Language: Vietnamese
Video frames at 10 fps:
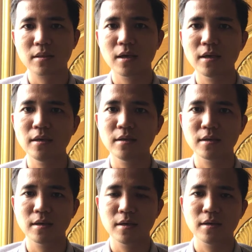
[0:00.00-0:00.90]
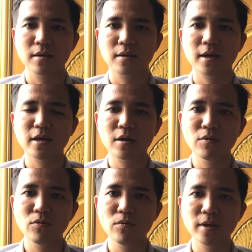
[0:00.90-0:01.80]
thì cái
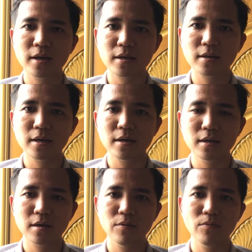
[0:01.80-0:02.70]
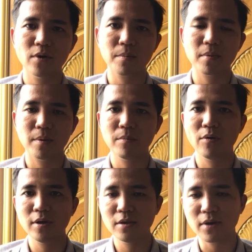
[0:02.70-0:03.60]
khu dân cái cái khu vực mà mình
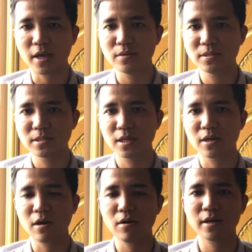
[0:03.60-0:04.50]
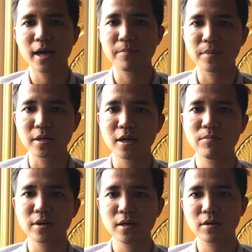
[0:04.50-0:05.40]
mua như vậy á, thì nó có nằm ở
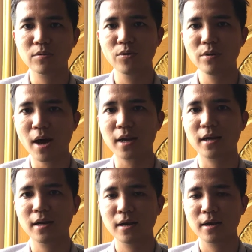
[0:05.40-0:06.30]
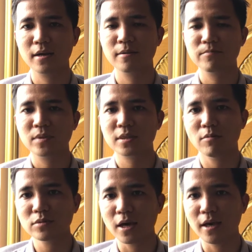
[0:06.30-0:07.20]
trong cái quy hoạch
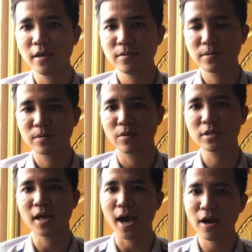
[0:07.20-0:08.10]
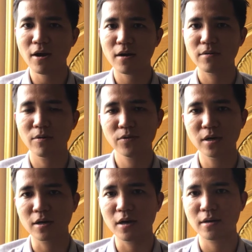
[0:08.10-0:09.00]
tổng thể của xã đó của
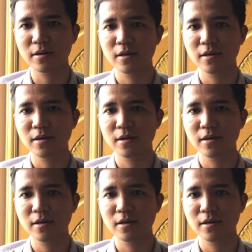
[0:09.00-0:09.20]
phường đó